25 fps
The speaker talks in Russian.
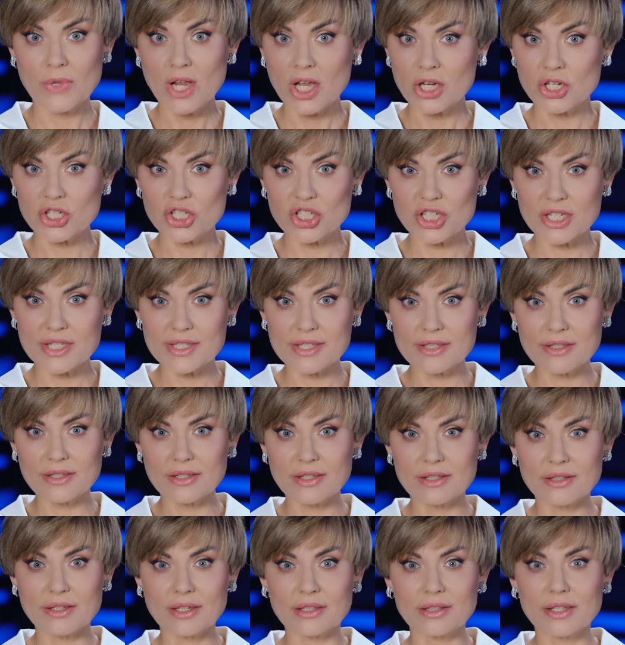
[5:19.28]
Жизнь
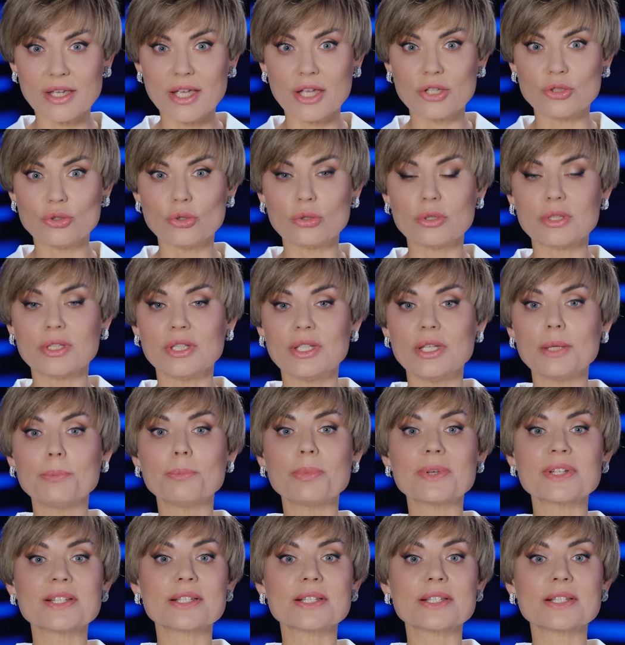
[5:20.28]
иногда идет не по